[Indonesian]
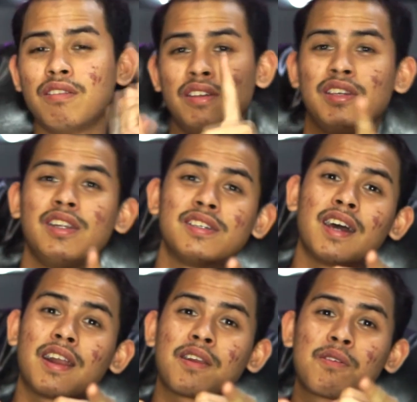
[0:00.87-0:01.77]
Di sini
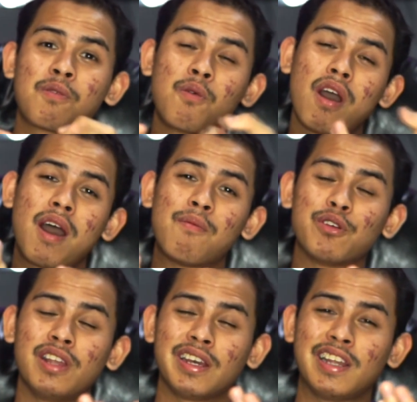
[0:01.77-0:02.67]
Sar, gue nggak
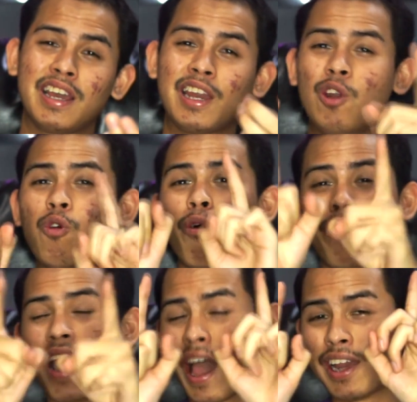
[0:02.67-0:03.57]
mau jelek-jelekin lu, gue
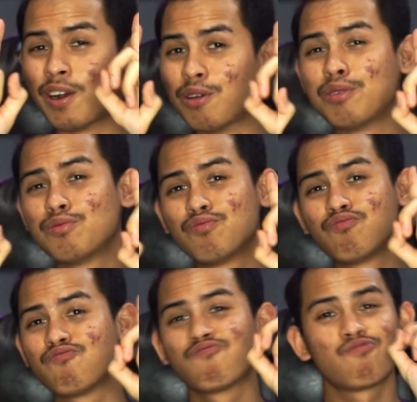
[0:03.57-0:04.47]
belain lu.
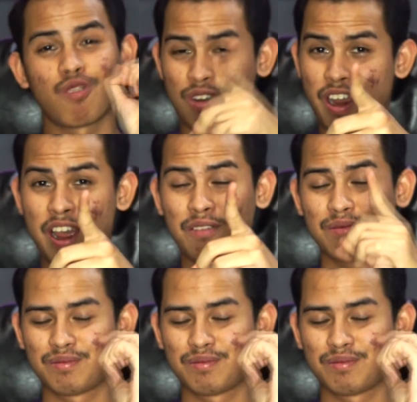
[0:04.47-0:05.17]
Oke? Okay?